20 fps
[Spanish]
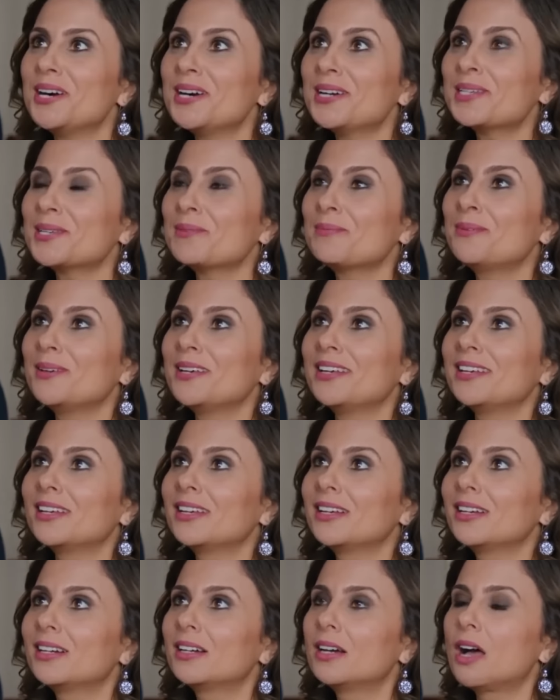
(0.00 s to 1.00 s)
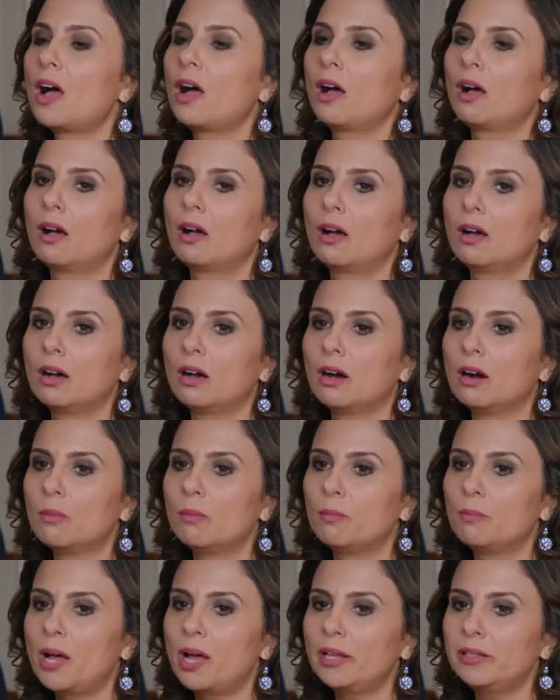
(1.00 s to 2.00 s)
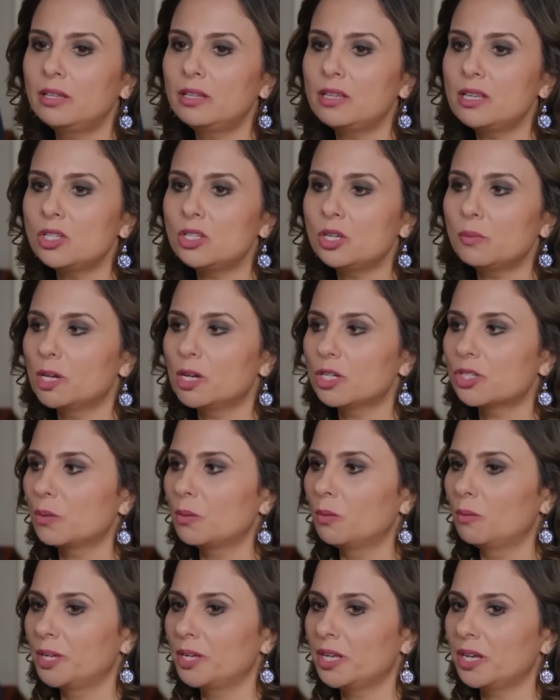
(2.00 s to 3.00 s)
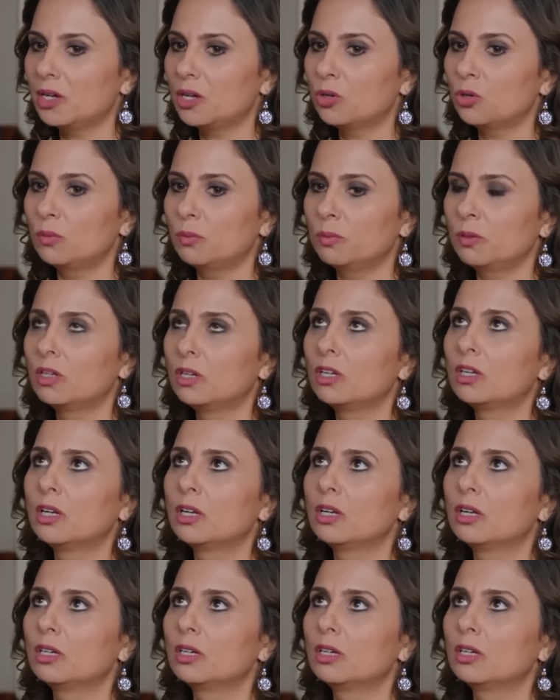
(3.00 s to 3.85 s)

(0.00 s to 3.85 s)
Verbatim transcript: esto es como un sueño. ¿Y qué me voy a poner entonces, Jacob?